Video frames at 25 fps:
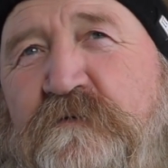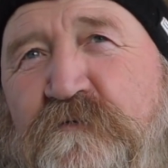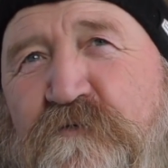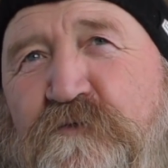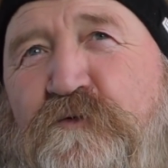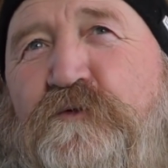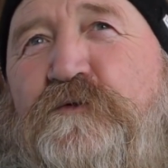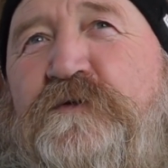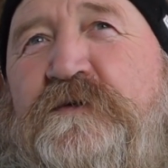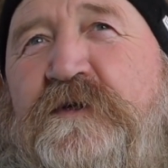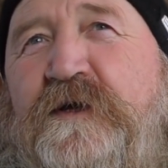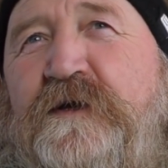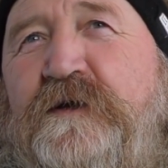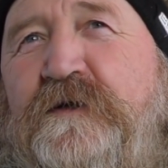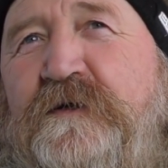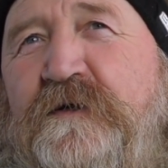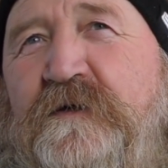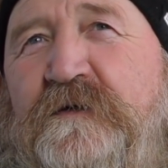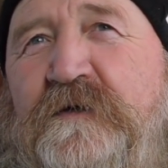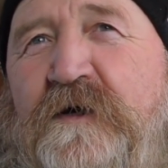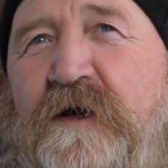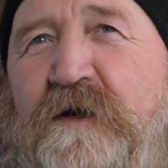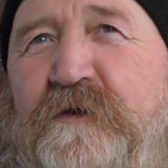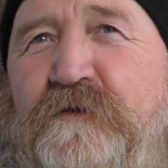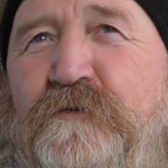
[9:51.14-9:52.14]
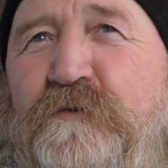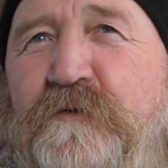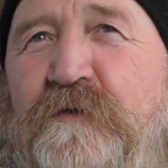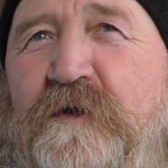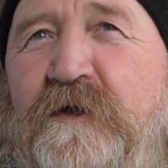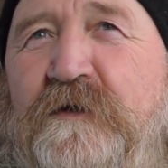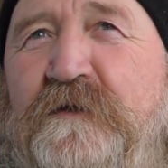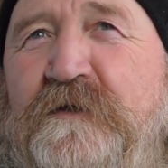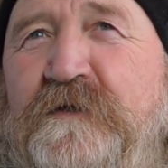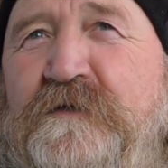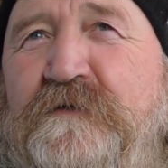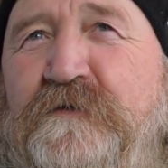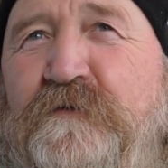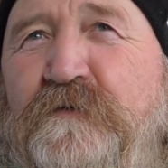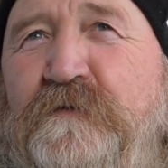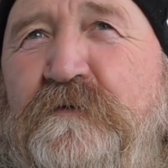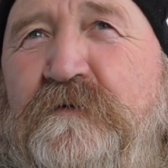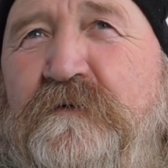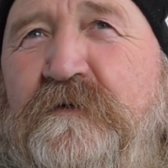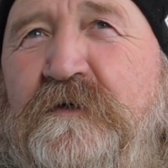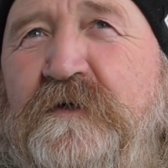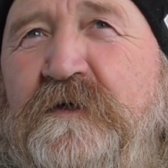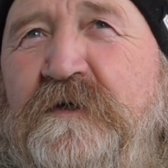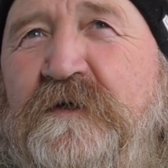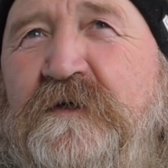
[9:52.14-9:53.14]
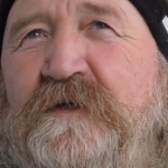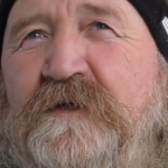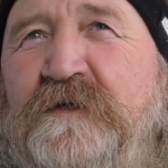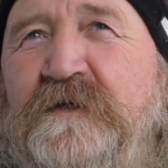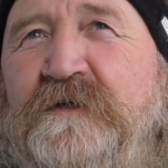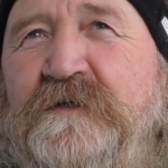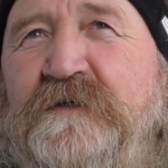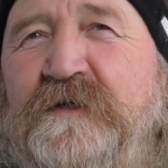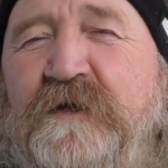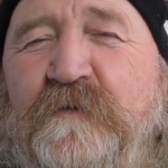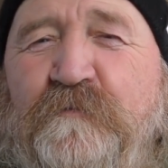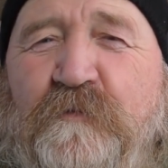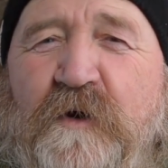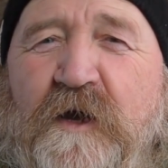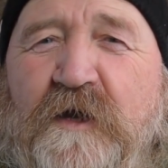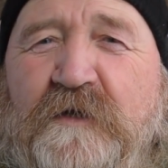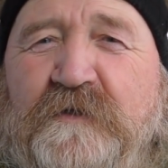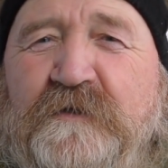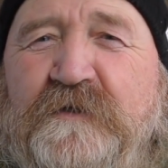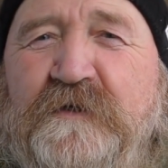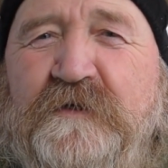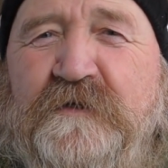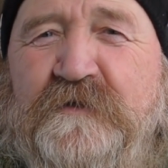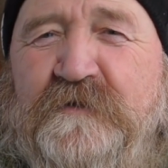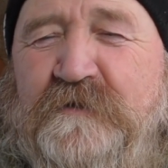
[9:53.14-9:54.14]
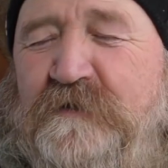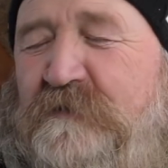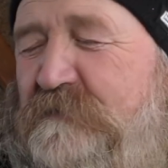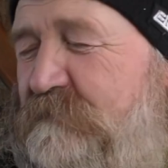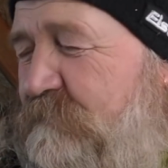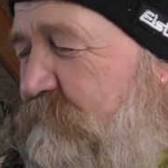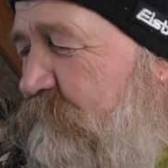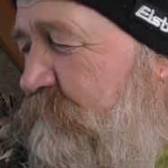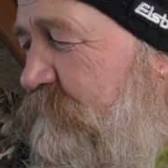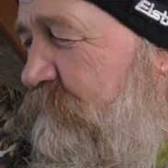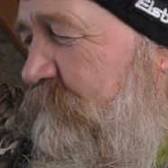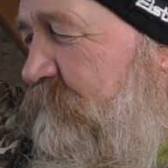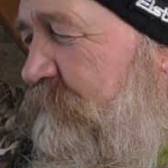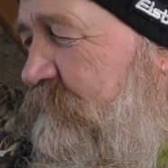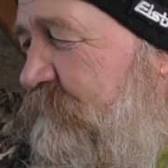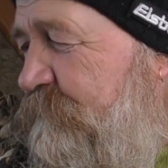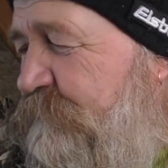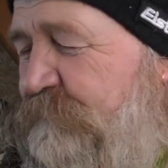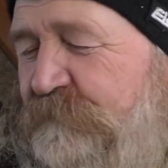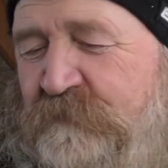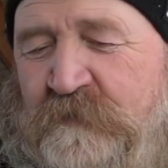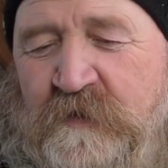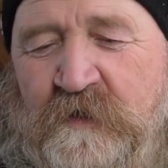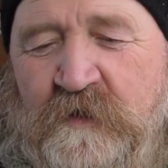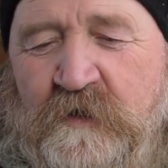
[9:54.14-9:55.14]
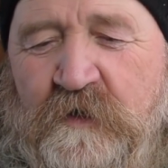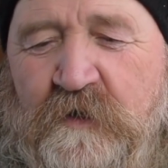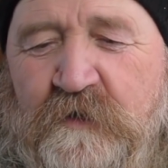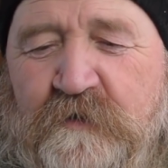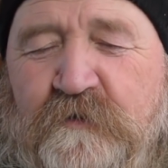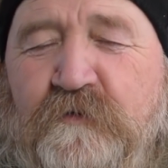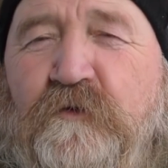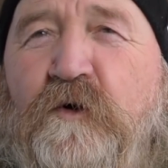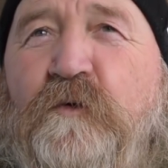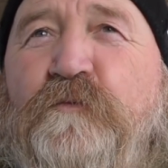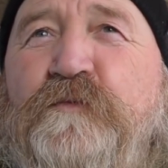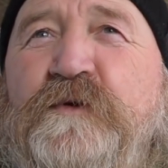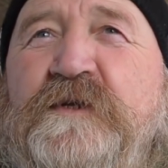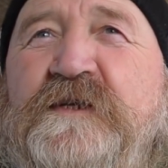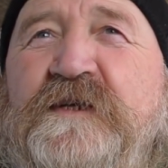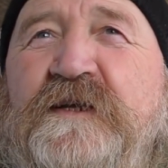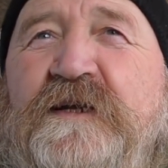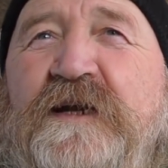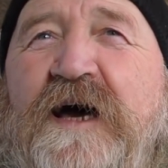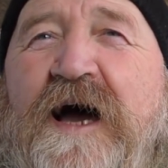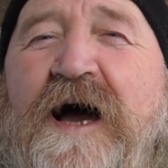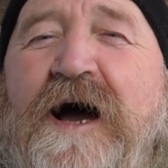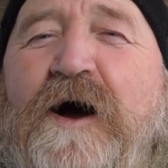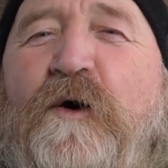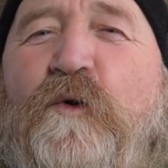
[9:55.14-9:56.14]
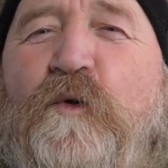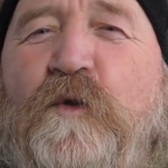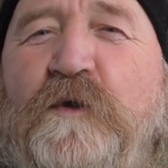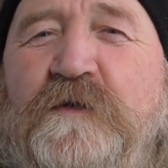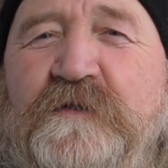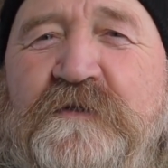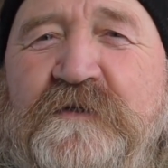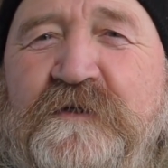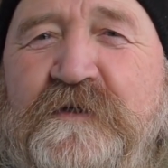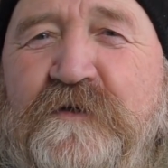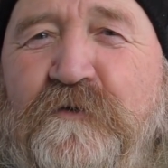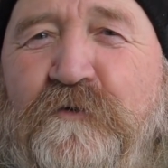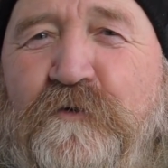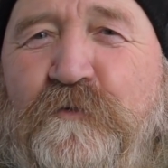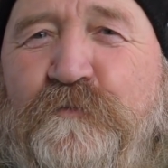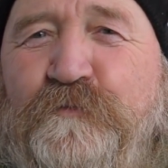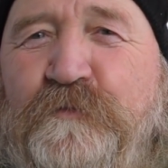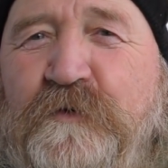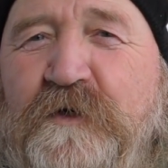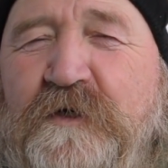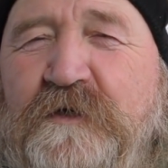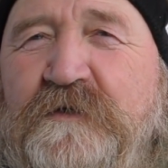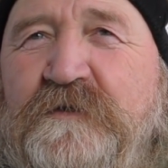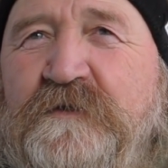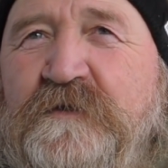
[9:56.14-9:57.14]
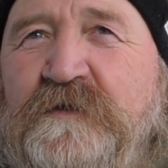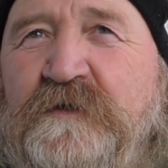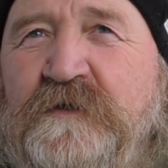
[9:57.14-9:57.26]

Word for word: süßer, Heiko ja nicht so, der mag nicht das so, habe ich noch ein bisschen Ahornsirup, ne?